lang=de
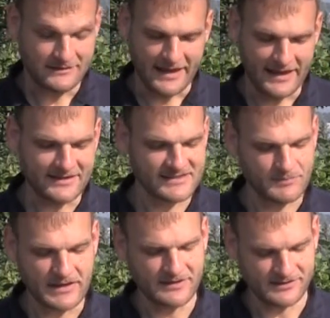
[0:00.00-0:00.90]
Der Herr
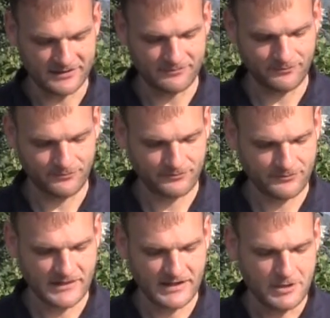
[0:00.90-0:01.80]
ist mein Hirte,
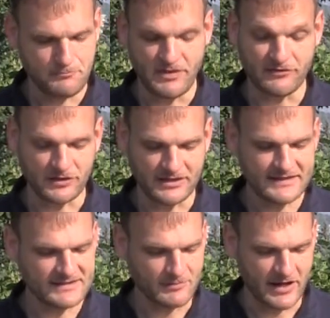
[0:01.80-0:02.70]
mir wird
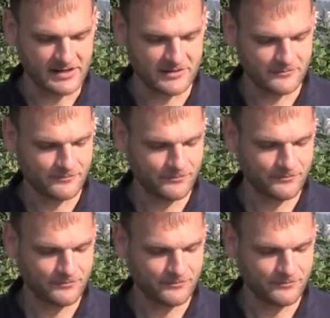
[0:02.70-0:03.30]
nichts mangeln.